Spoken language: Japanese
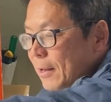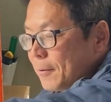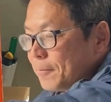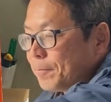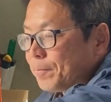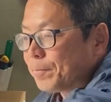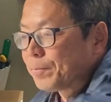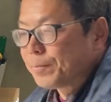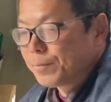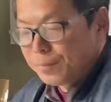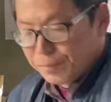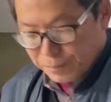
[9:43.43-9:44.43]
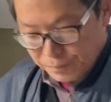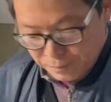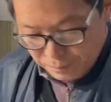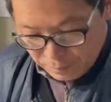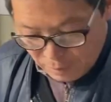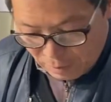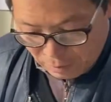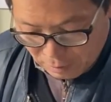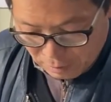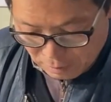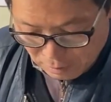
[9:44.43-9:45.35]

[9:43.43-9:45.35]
ねん土の中のことやからさ、